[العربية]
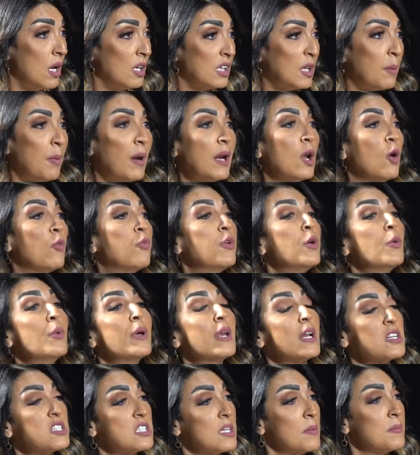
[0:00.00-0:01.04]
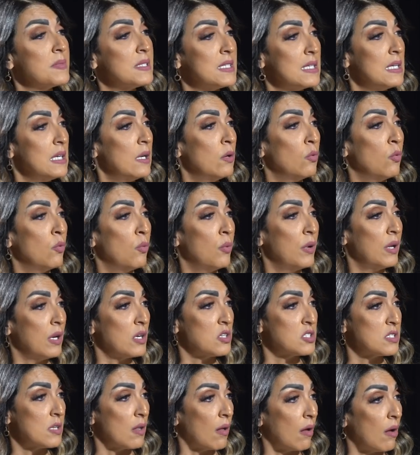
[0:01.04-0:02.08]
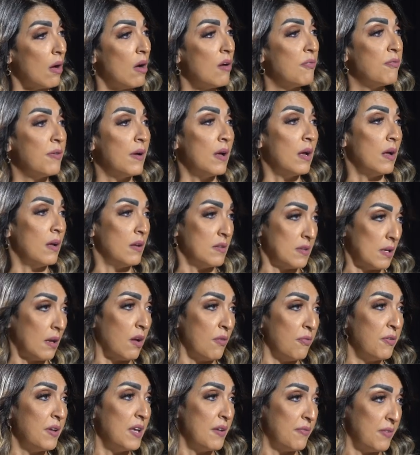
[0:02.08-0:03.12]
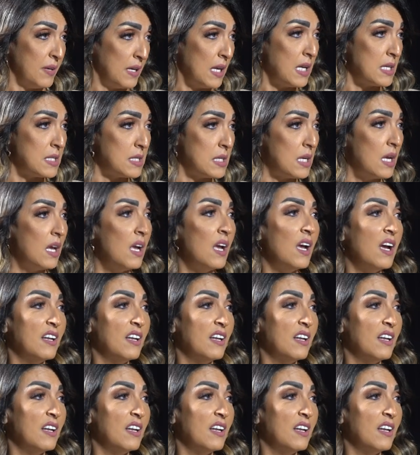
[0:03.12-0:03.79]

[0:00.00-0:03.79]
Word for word: طبعا لو في ورش تمثيل وورش ثقافه ثقافيه في النادي آه.